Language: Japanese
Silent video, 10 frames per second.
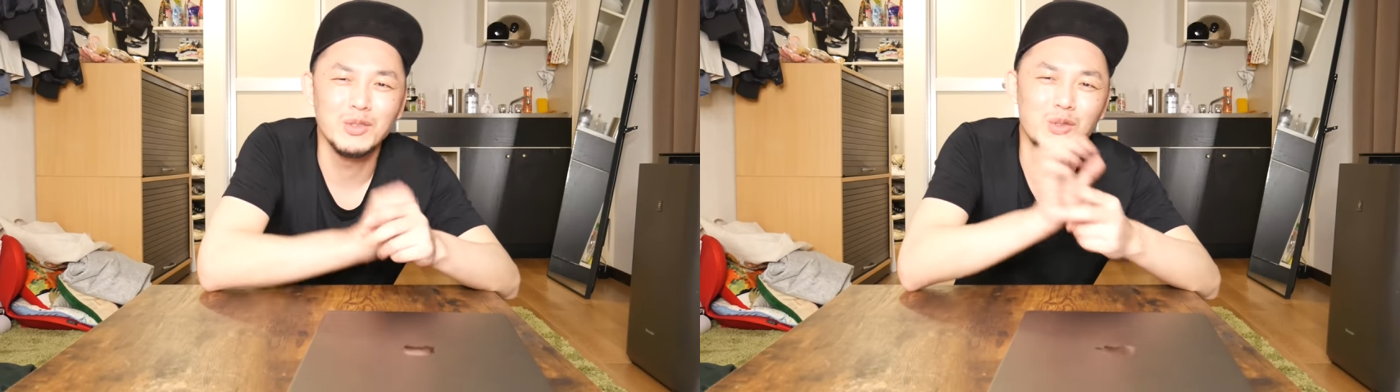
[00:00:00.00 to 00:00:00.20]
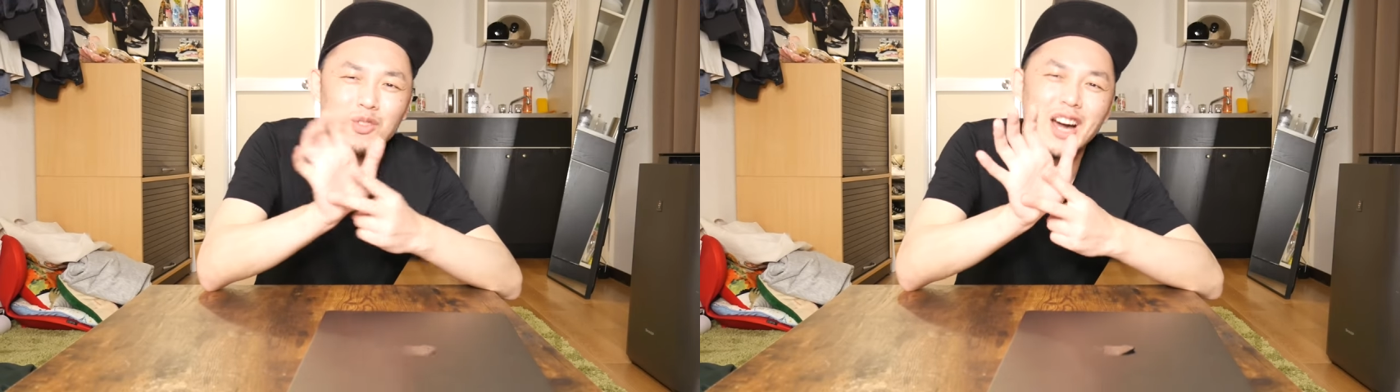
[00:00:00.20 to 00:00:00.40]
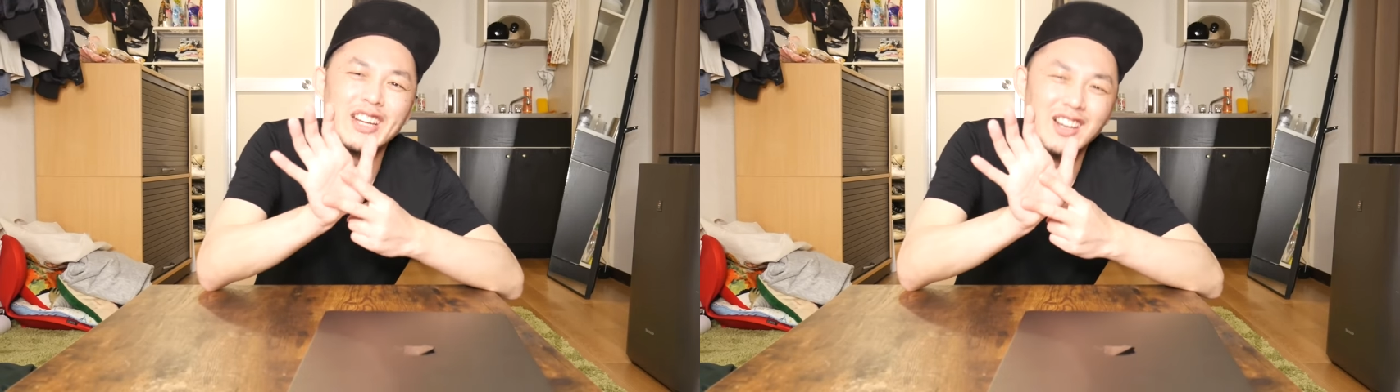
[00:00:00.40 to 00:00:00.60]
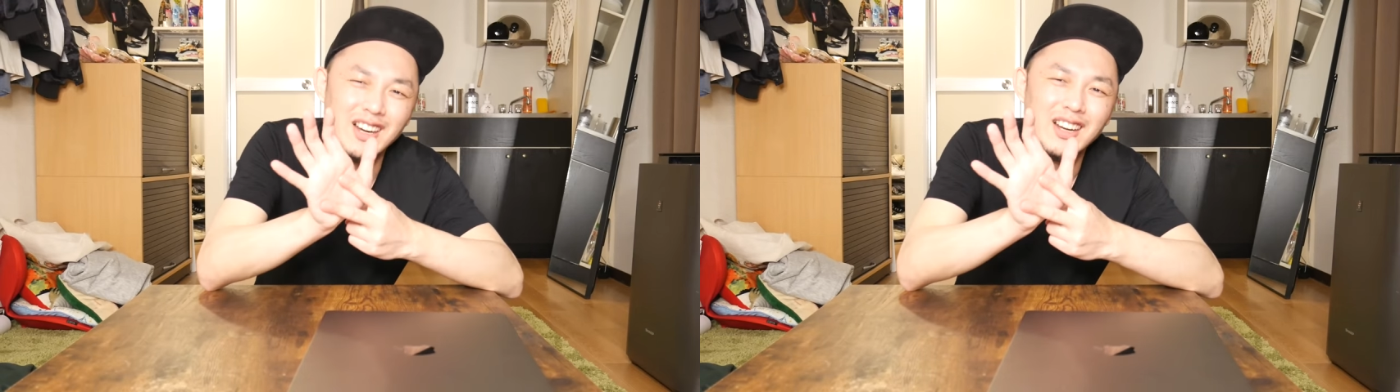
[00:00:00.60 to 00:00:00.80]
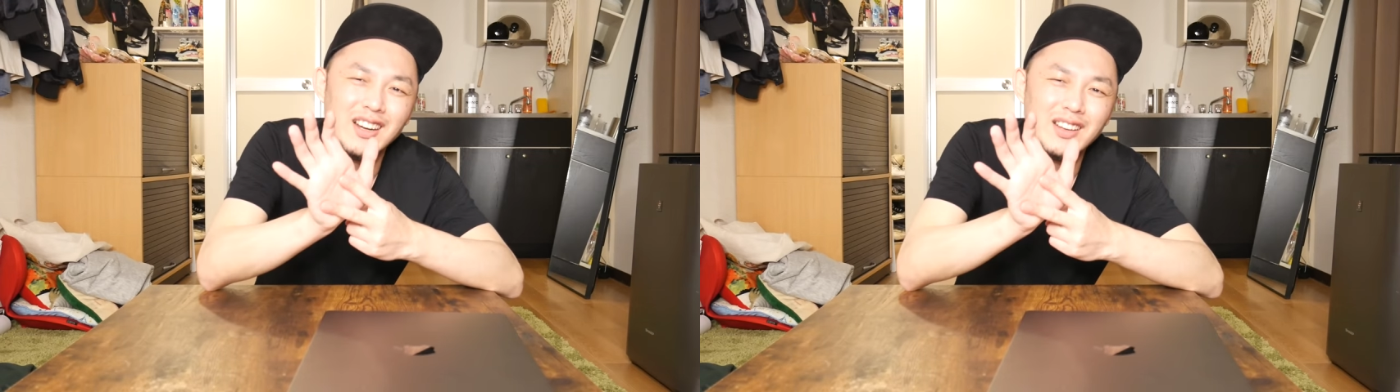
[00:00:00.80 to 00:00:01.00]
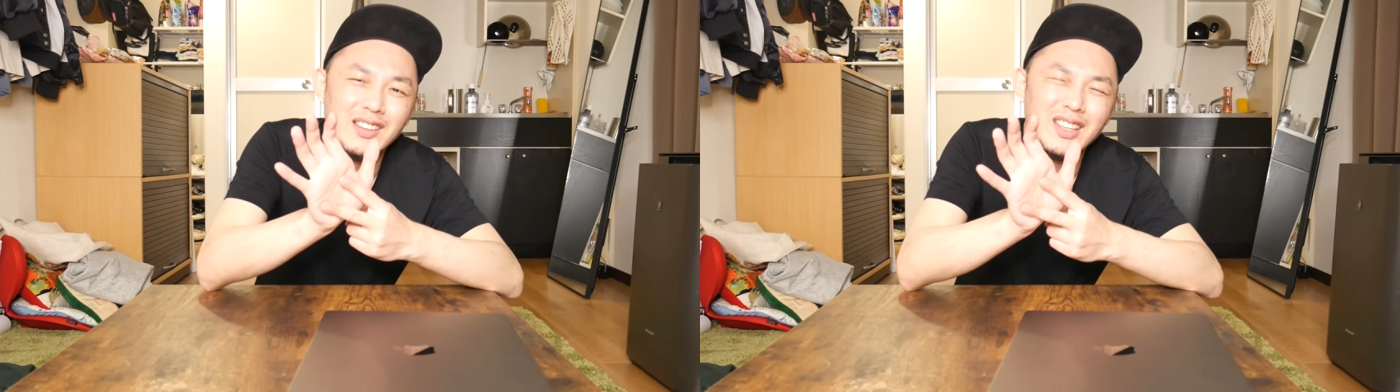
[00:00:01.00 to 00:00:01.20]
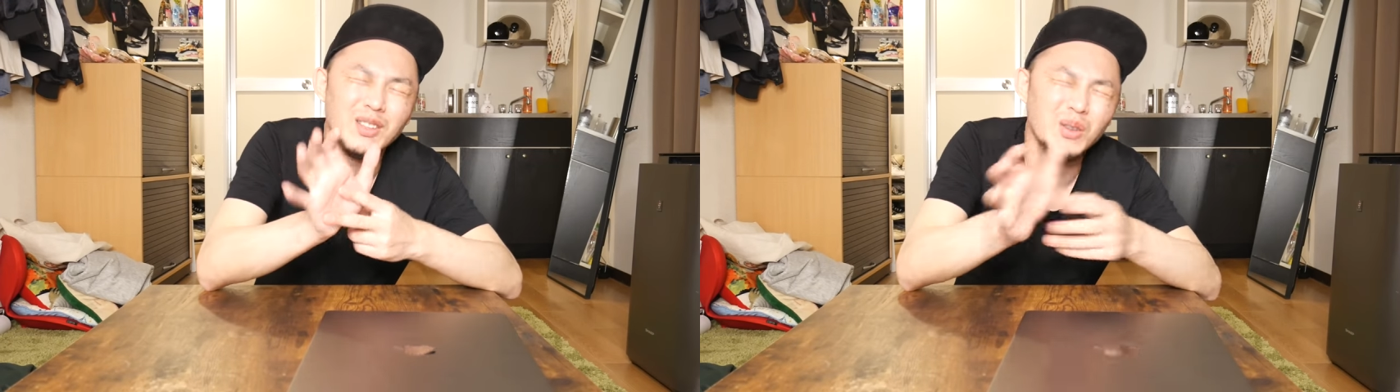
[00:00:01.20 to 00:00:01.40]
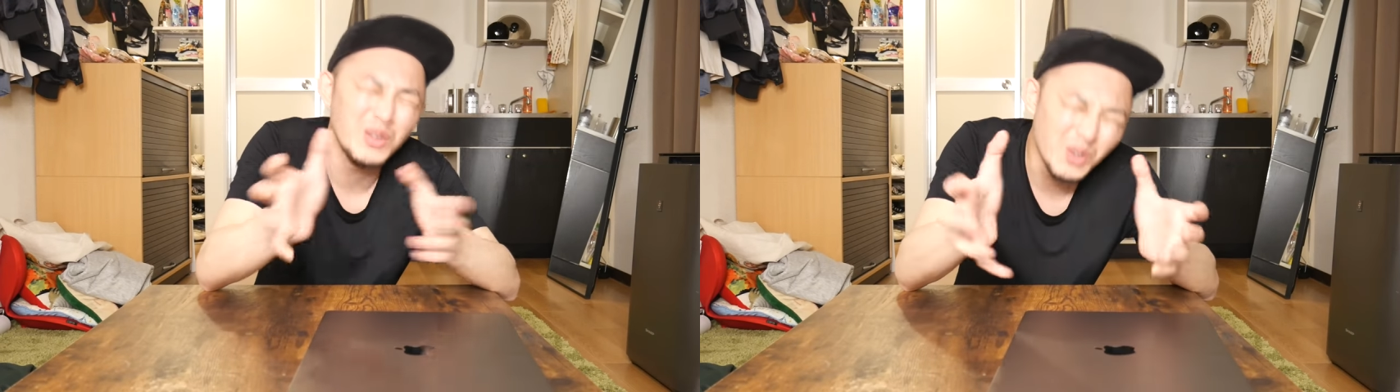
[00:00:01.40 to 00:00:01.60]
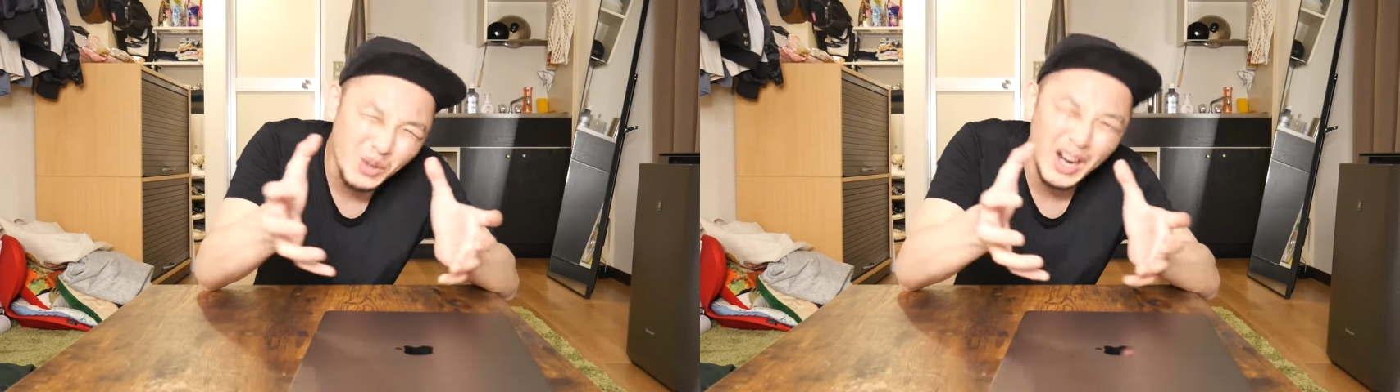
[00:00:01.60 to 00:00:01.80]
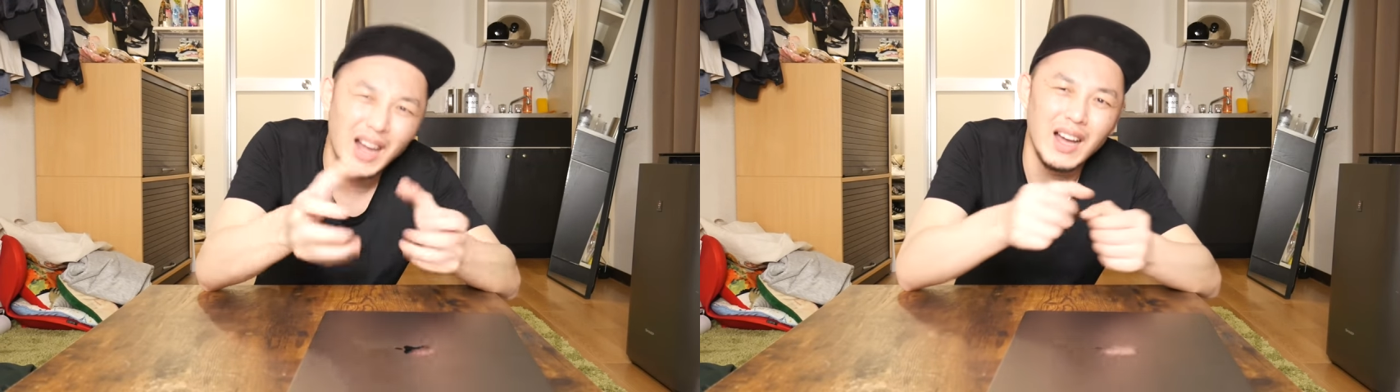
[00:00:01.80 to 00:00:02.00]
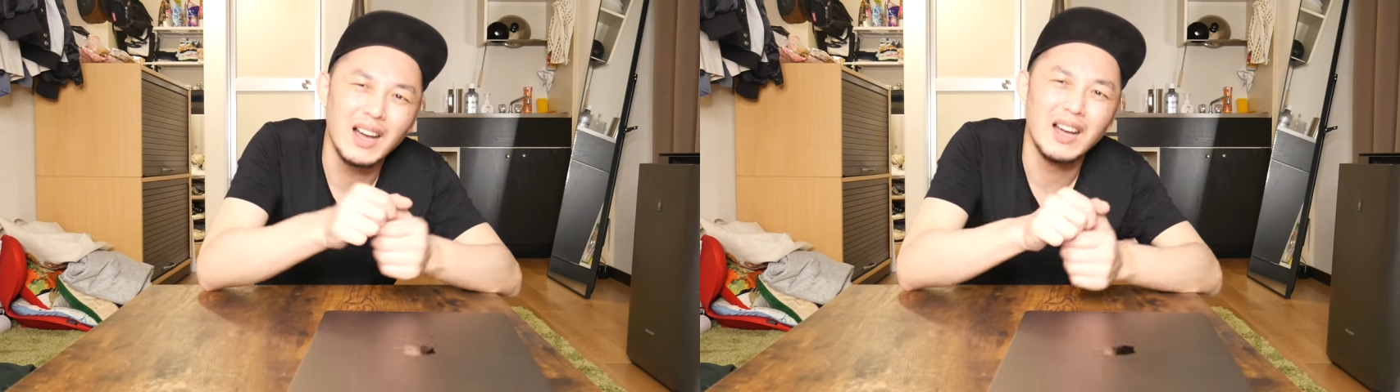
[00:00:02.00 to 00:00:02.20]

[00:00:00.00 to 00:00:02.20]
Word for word: tujuh hari kan? Itu kurang.